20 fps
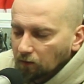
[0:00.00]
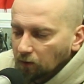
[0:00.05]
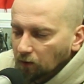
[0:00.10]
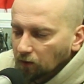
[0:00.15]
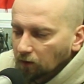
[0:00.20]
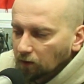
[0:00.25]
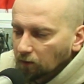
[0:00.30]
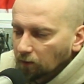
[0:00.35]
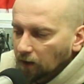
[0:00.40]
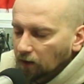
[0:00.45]

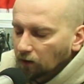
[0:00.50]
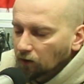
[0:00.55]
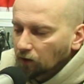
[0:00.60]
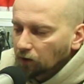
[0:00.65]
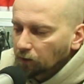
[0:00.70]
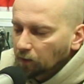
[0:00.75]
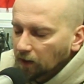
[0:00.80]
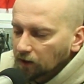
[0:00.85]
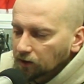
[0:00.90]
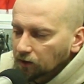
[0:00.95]
bo
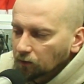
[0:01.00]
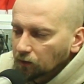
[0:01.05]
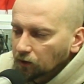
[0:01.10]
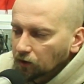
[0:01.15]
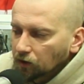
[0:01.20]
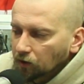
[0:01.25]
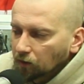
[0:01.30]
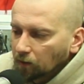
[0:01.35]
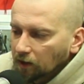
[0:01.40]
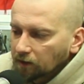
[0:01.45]
Macron bardziej
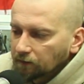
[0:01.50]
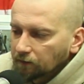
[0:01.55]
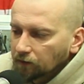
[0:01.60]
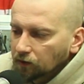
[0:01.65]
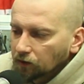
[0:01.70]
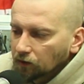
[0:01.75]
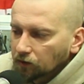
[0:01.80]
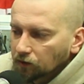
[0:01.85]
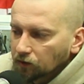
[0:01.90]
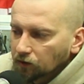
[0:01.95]
musi się
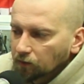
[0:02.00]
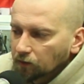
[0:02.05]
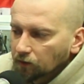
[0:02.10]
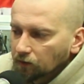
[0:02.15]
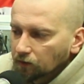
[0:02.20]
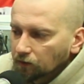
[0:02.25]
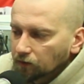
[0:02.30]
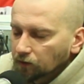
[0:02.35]
martwić o to, żeby,